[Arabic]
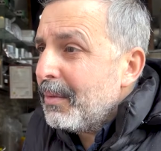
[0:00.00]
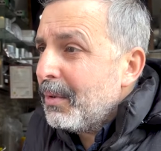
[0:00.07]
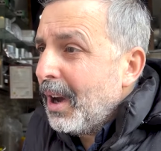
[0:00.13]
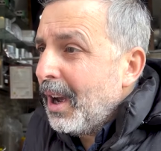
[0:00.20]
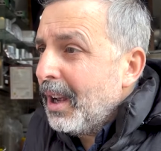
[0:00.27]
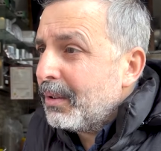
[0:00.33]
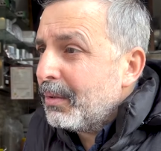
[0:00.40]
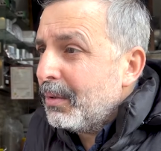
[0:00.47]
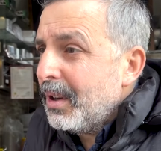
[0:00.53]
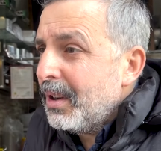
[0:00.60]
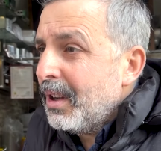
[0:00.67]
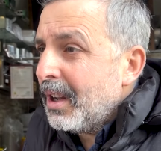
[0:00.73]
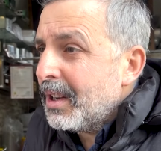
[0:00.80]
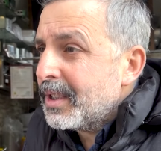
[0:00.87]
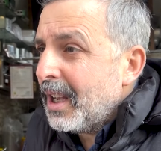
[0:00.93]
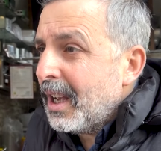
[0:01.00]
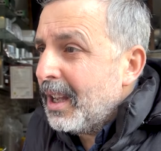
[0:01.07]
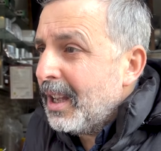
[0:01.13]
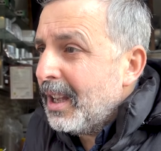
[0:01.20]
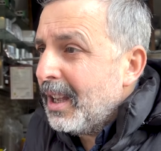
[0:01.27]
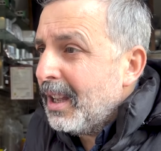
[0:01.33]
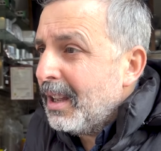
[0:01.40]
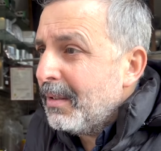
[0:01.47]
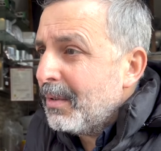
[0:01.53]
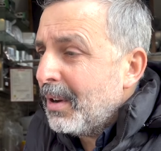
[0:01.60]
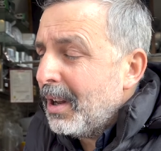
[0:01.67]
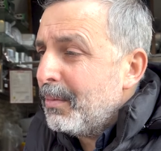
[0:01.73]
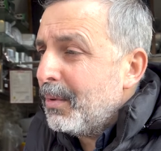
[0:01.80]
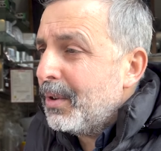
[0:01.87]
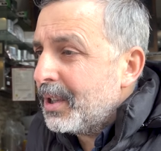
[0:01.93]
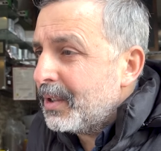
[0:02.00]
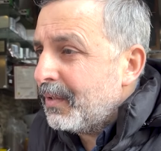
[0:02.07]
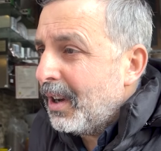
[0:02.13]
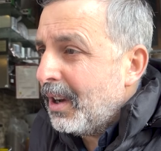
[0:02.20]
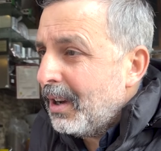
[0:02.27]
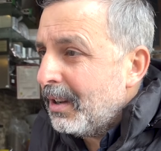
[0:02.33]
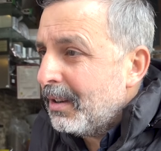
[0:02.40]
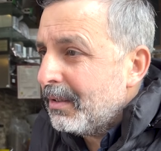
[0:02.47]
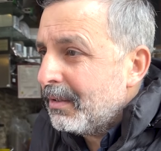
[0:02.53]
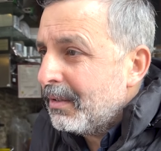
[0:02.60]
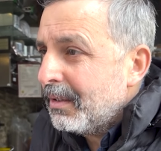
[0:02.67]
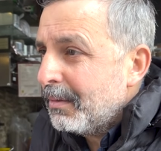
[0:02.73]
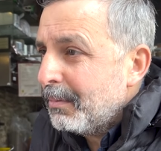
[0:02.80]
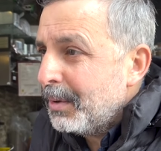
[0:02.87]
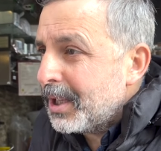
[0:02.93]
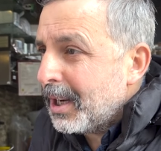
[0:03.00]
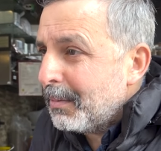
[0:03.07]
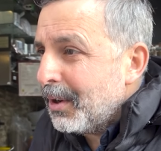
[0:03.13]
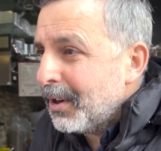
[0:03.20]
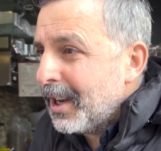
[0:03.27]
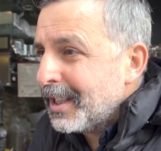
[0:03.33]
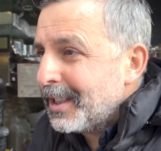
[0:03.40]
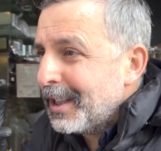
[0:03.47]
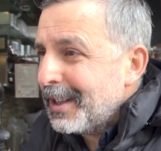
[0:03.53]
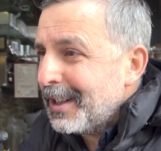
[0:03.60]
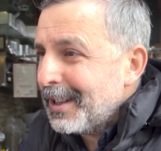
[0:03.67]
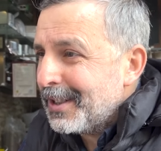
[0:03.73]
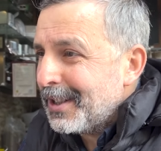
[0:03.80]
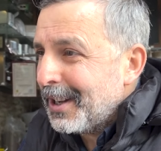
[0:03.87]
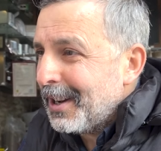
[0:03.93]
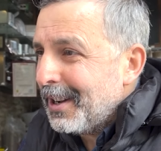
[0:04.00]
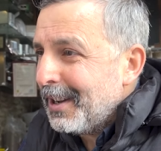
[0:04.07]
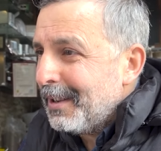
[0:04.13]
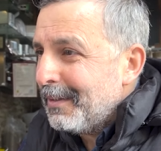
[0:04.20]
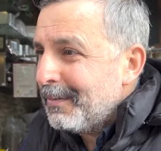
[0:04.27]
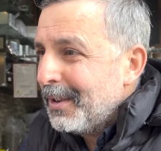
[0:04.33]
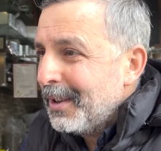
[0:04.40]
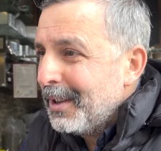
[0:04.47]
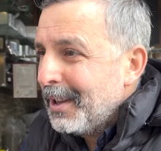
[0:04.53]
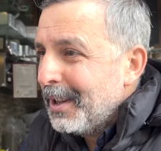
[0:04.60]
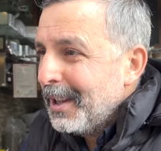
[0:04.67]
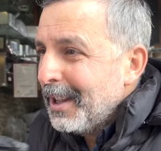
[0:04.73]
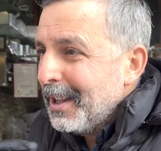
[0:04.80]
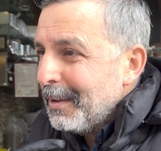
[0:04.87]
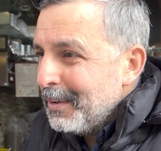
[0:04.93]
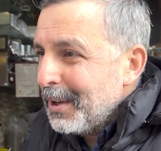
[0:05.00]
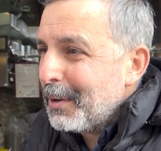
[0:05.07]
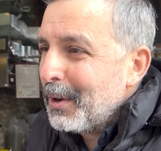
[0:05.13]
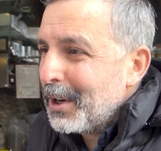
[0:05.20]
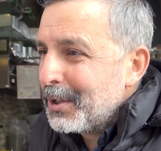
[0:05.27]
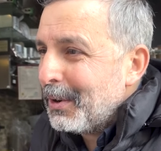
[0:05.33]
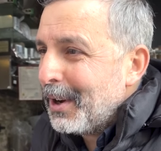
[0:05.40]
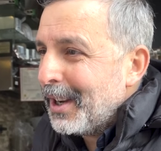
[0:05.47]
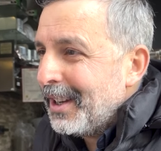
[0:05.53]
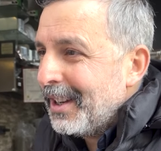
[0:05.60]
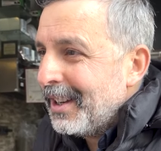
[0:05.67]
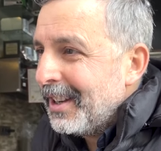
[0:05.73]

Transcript: الواحد طول النهار صايم قلبه نشفان بيشرب له كاسة شراب بيروى شوي إيه.